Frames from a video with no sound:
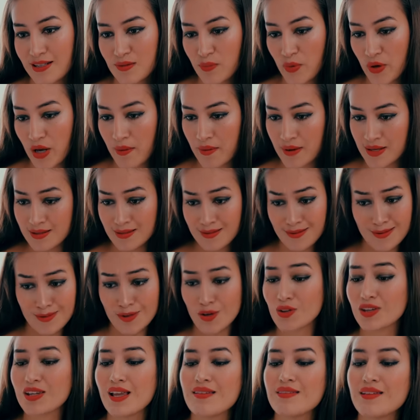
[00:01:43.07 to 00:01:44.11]
las pruebas.
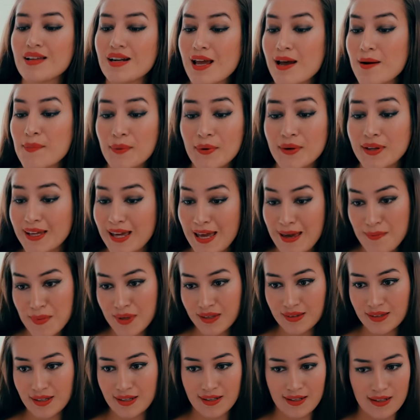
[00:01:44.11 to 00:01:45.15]
No tendría por qué
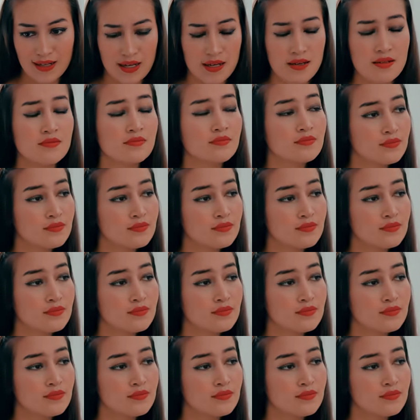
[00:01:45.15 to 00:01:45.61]
mentirle.